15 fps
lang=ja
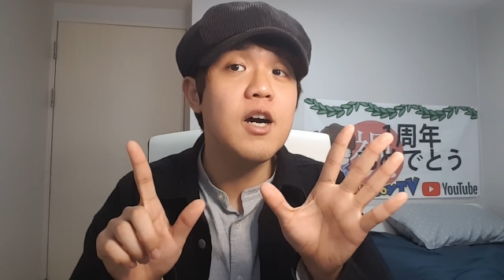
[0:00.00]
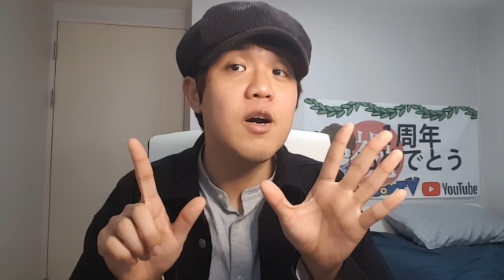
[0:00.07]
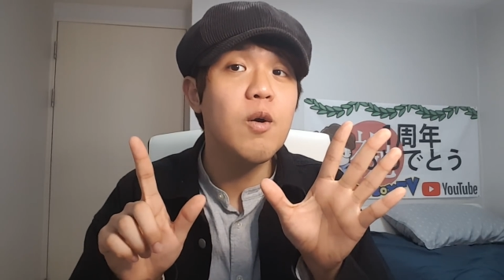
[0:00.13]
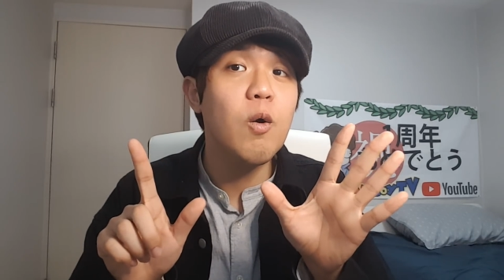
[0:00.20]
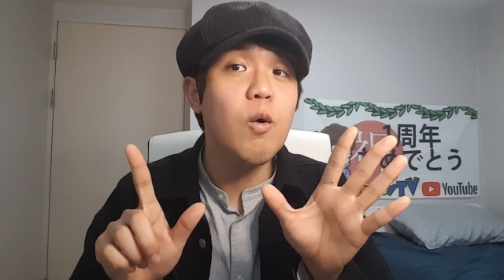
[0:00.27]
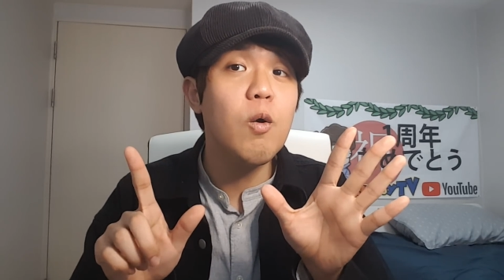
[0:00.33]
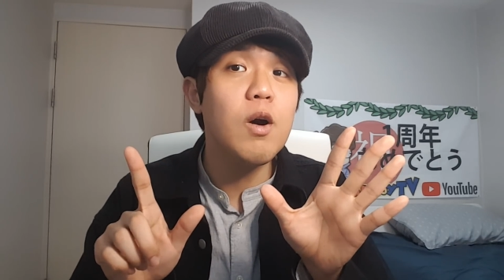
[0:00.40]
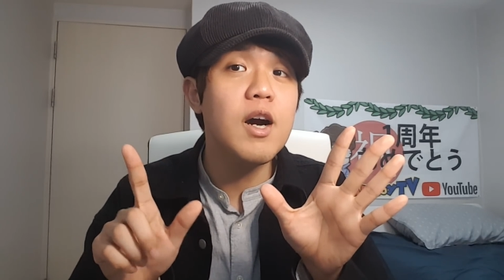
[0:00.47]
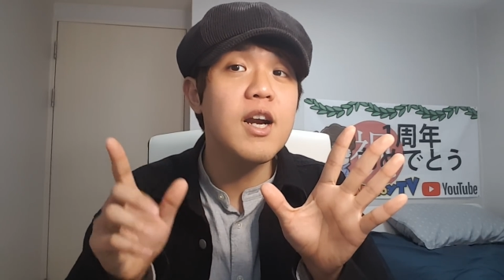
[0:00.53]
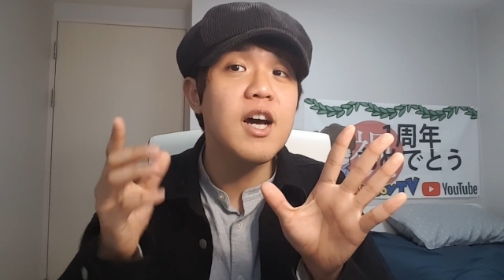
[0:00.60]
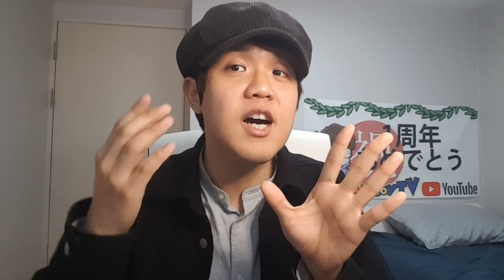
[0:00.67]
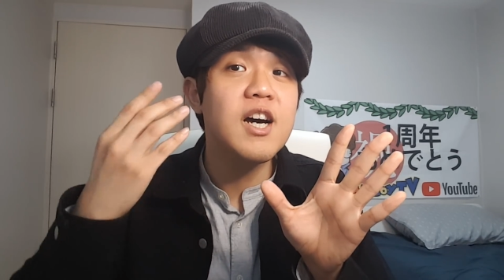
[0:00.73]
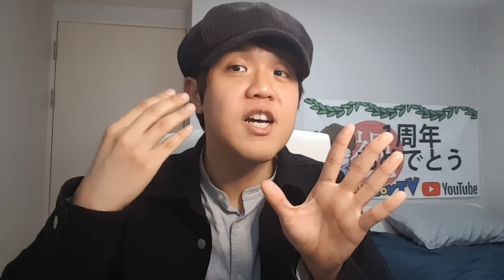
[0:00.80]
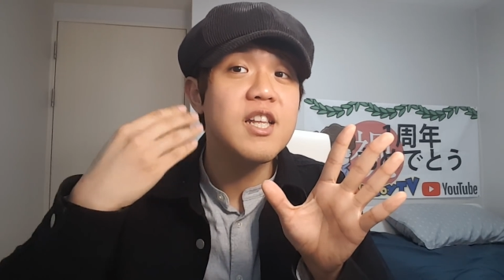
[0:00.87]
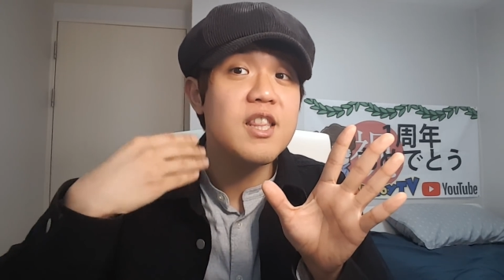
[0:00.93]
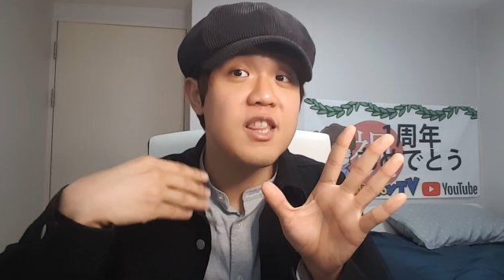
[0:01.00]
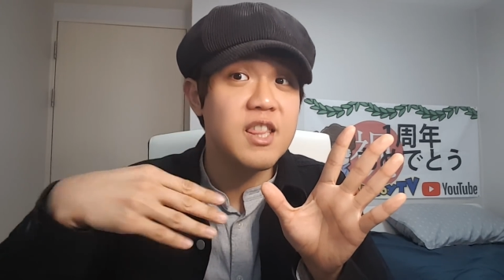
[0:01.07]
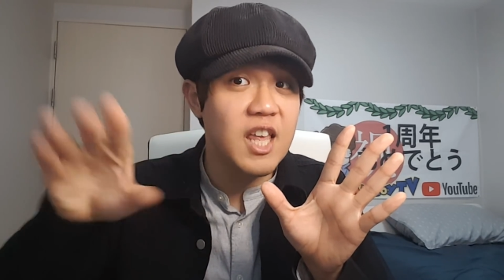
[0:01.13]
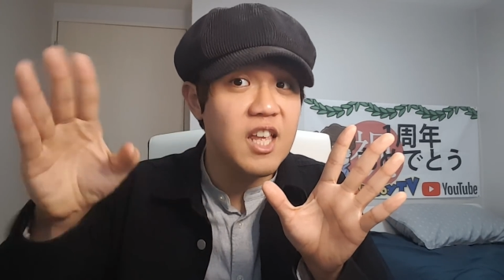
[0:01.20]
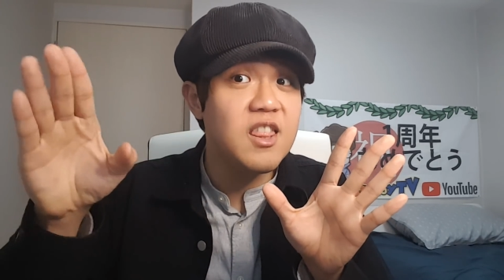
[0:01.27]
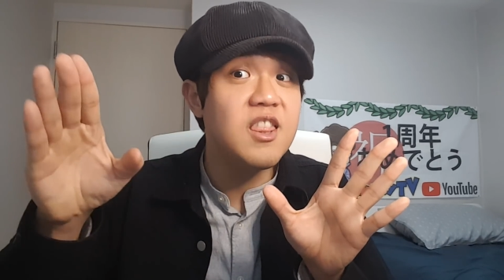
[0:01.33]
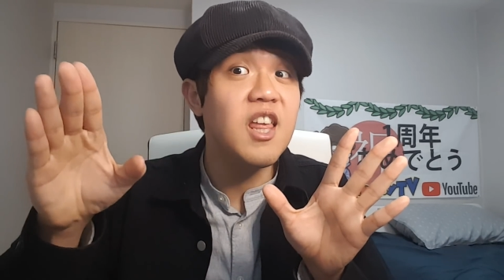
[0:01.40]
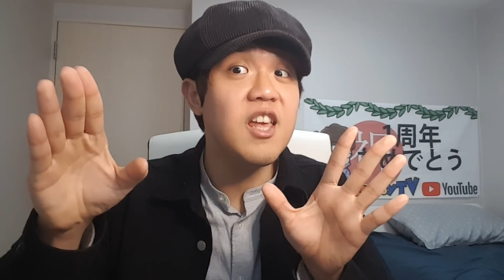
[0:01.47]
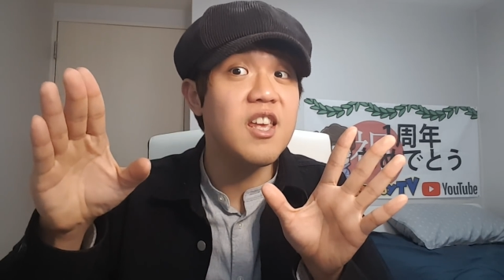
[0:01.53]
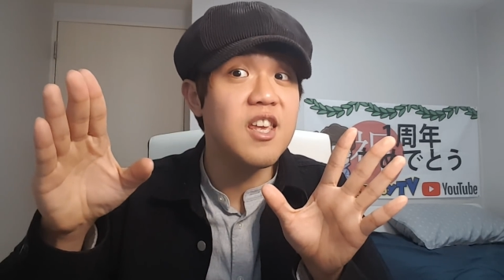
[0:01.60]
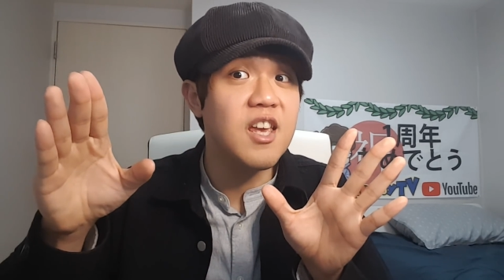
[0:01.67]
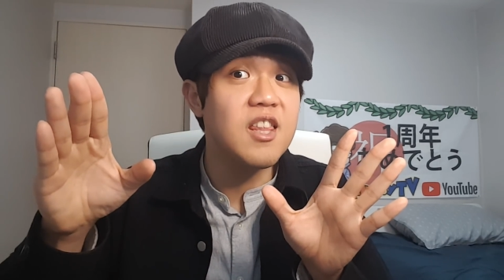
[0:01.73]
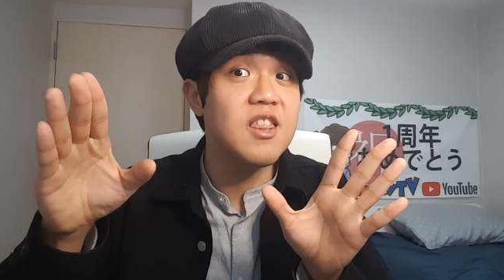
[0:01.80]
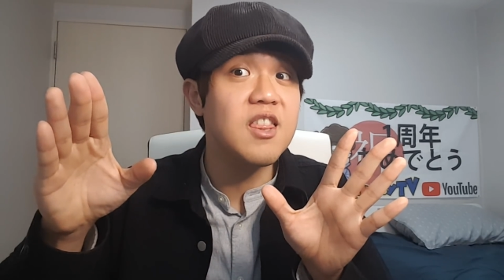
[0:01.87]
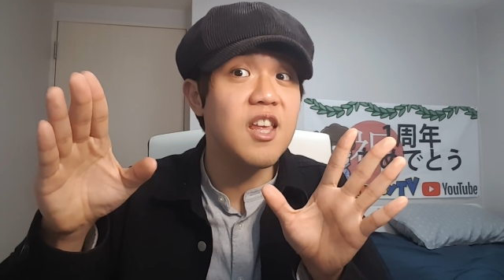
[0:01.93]
ここから出てい
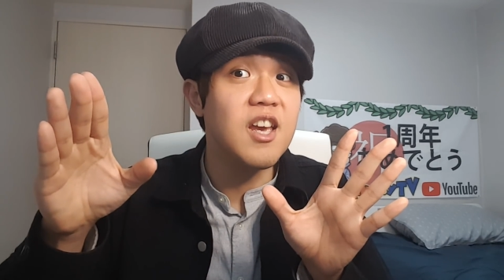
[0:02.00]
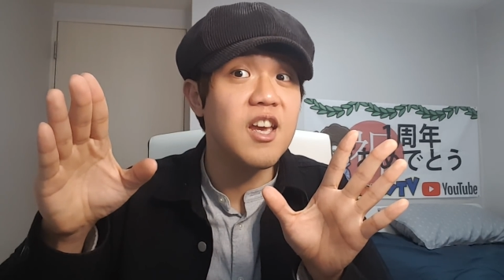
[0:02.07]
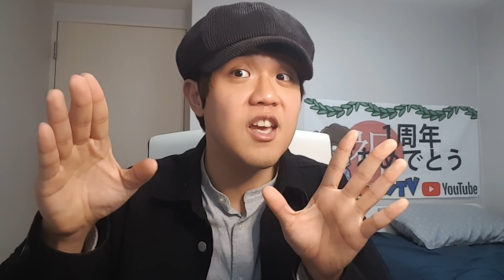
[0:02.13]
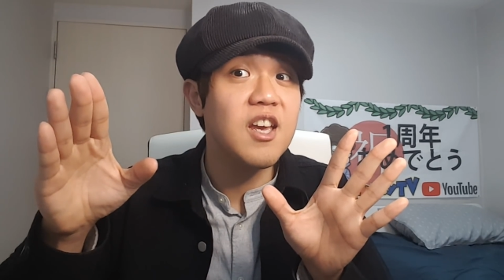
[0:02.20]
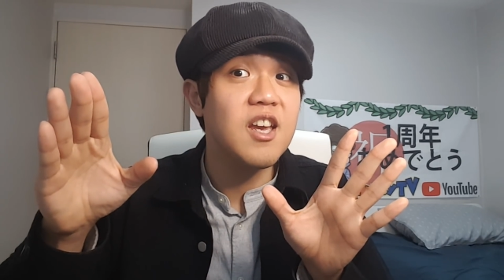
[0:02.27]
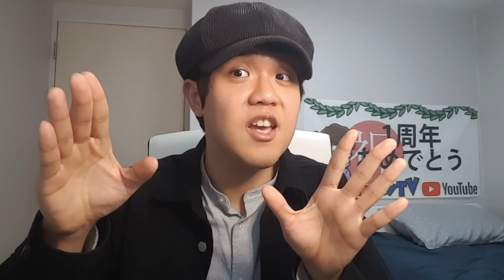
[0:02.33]
けって。